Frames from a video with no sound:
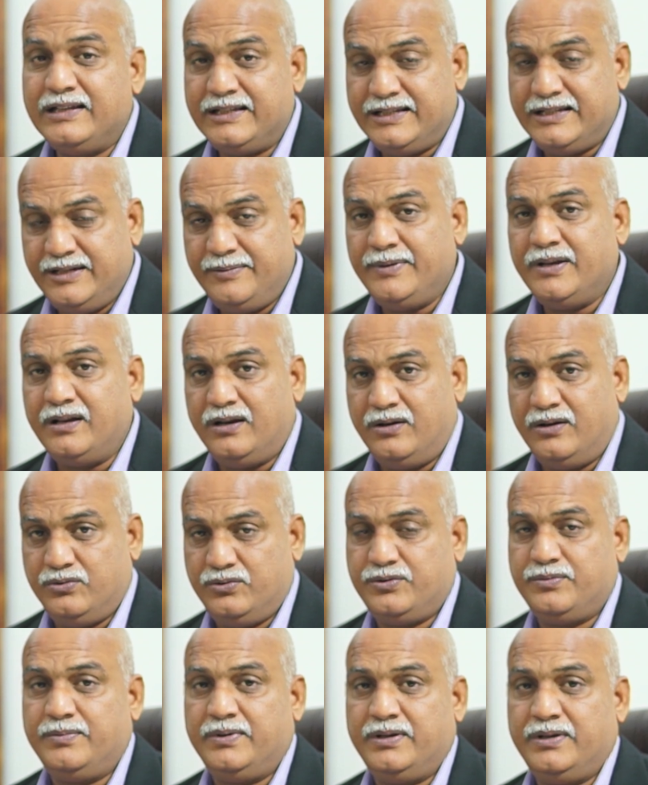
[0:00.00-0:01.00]
किसी भी
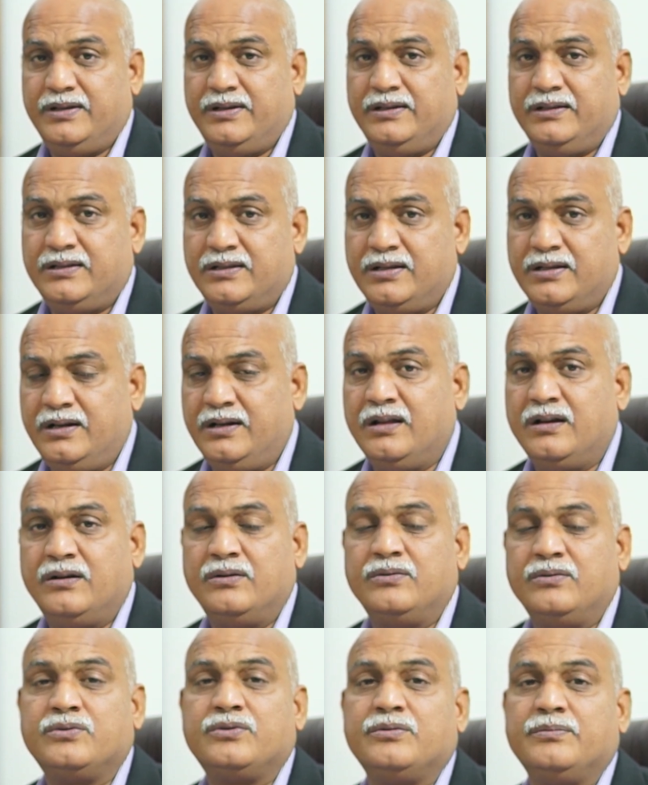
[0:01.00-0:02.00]
हाउस में थर्ड
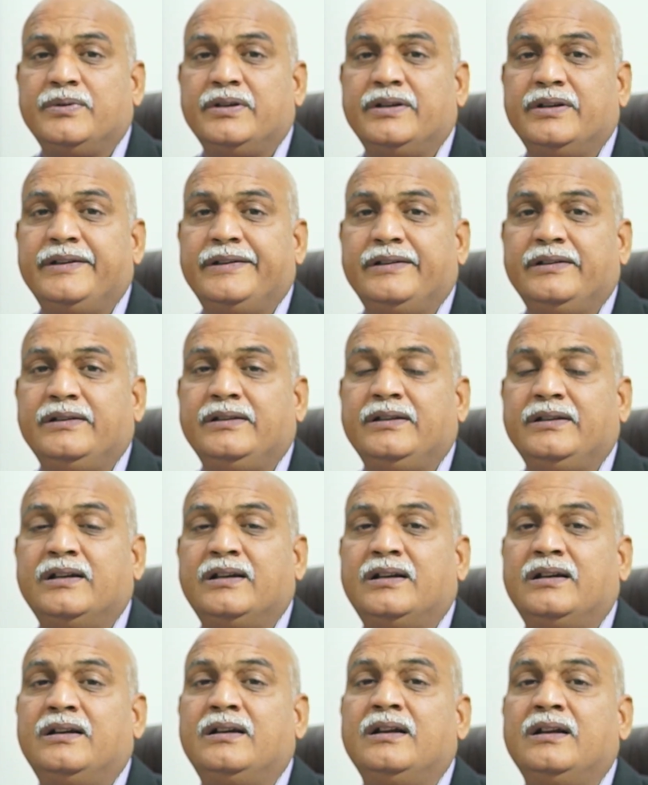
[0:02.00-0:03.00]
हाउस में
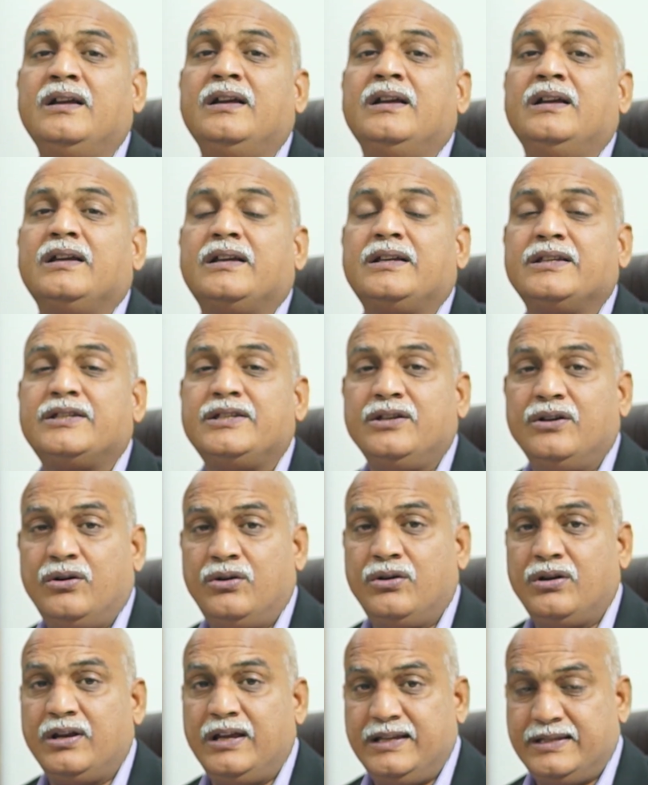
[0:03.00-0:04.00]
या किसी
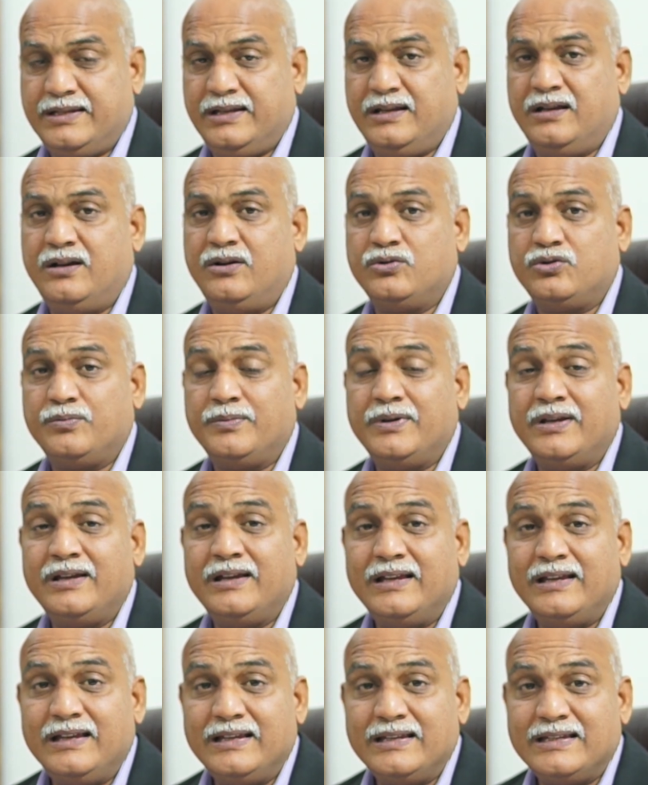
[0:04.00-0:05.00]
और ऐसे हाउस में
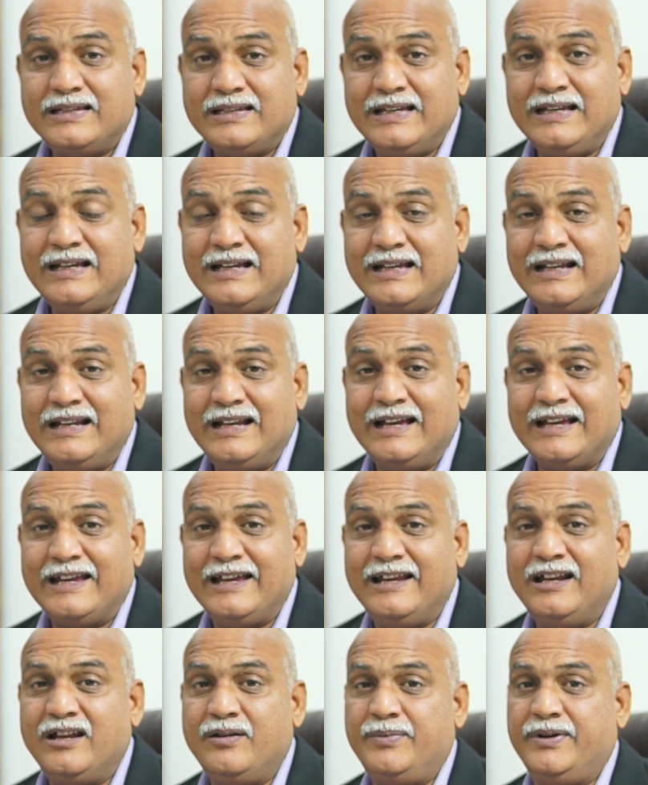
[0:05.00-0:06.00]
सिंगल
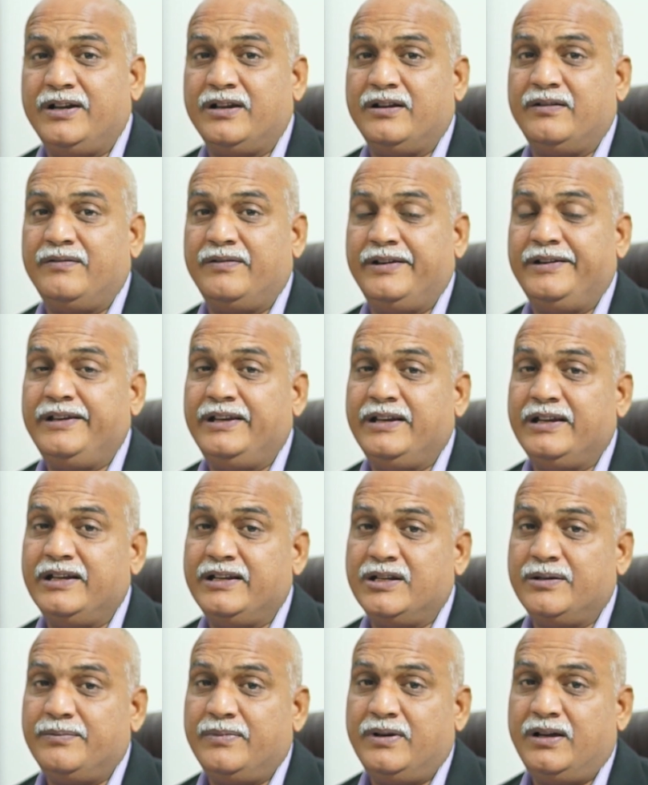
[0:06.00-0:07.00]
अकेला बैठा हुआ है यानी
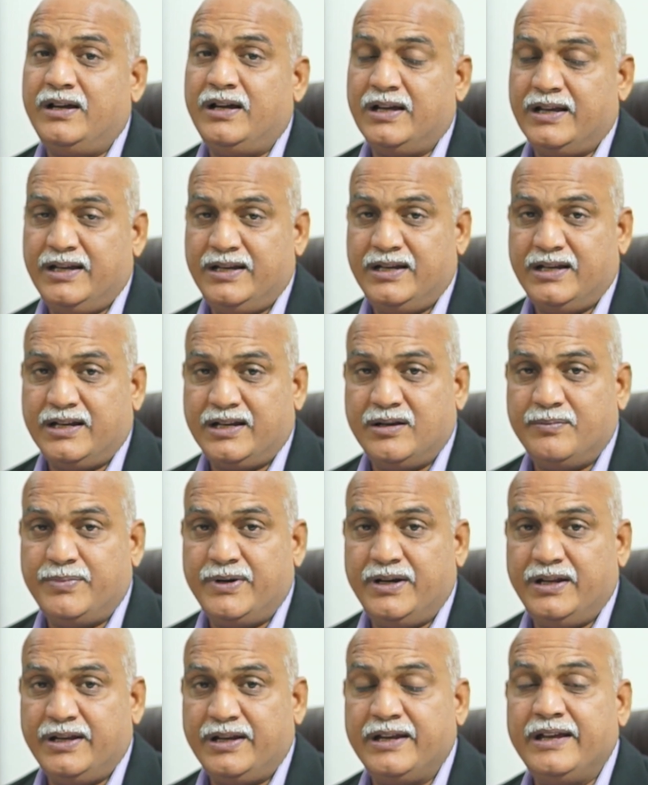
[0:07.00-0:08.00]
कि जब आगे जाके
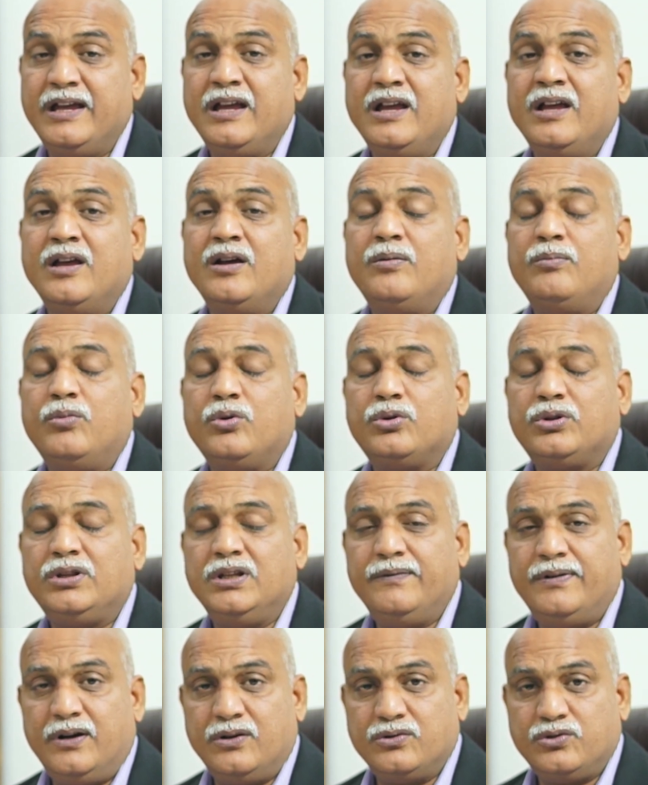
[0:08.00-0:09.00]
पढ़ेंगे
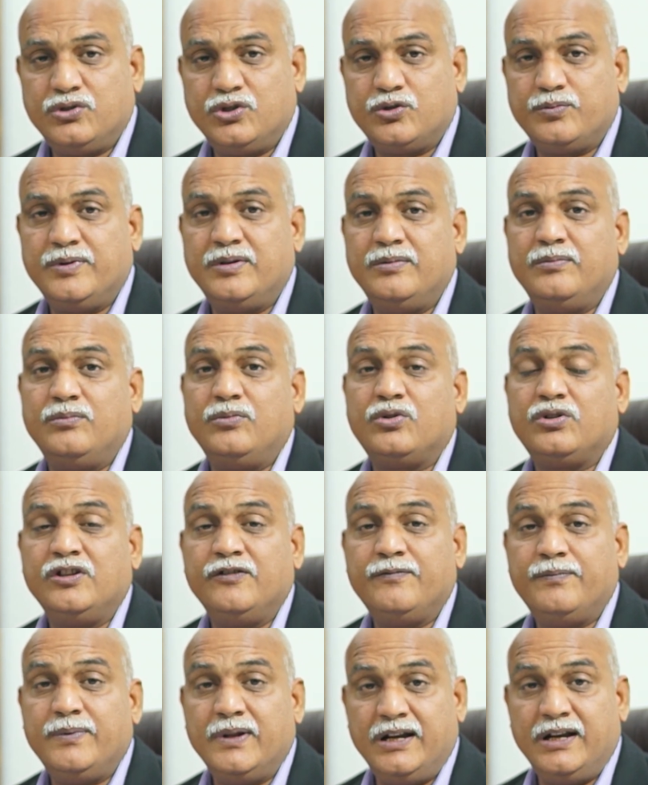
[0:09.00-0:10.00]
मुख्तफ हाउसेस में
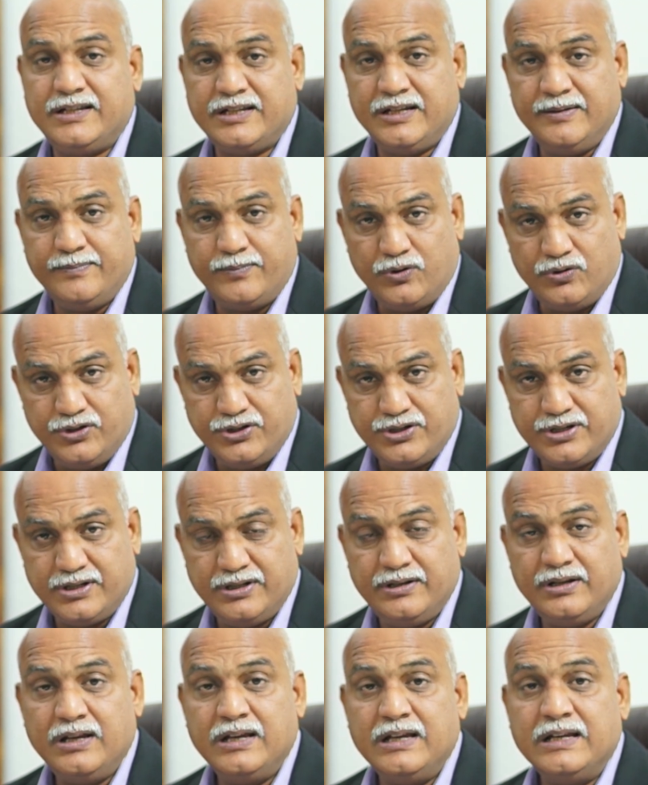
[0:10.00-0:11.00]
मुख्तफ प्लानट्स की
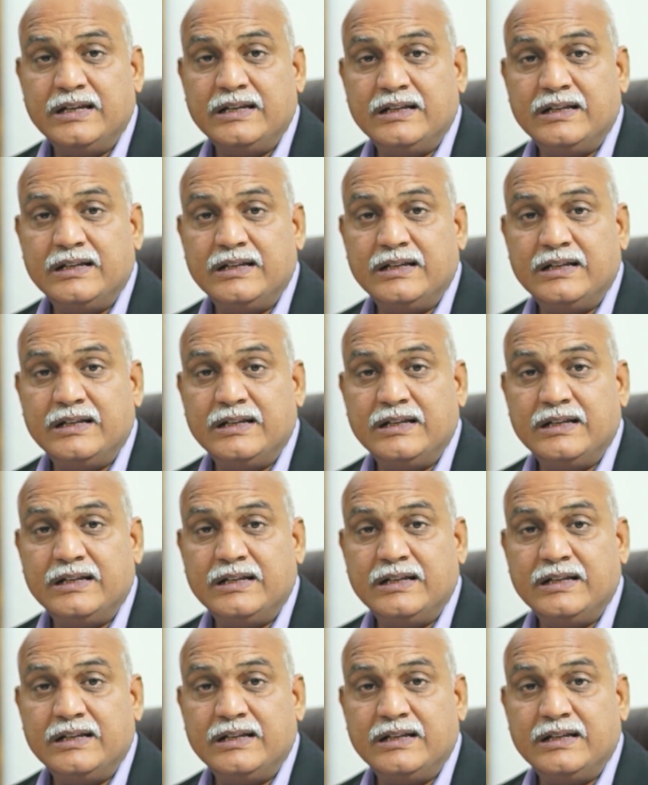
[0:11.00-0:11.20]
पोजीशन